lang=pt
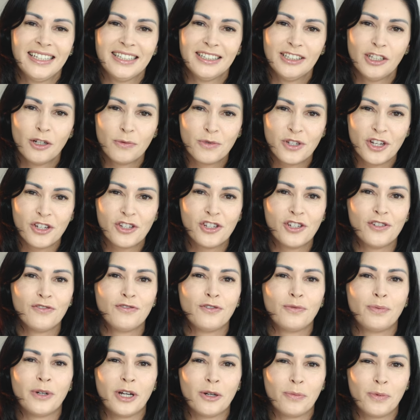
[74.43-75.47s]
de
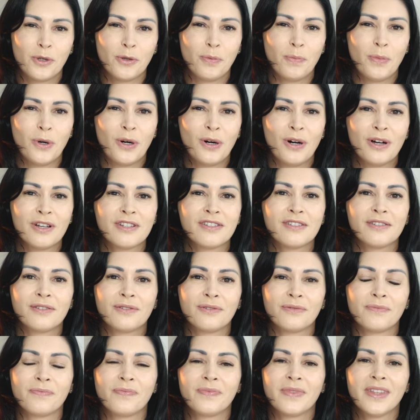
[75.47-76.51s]
objetivo para
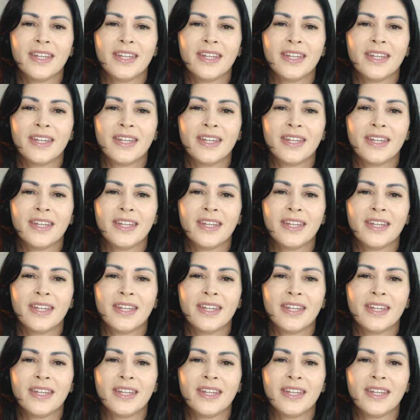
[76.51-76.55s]
propósito,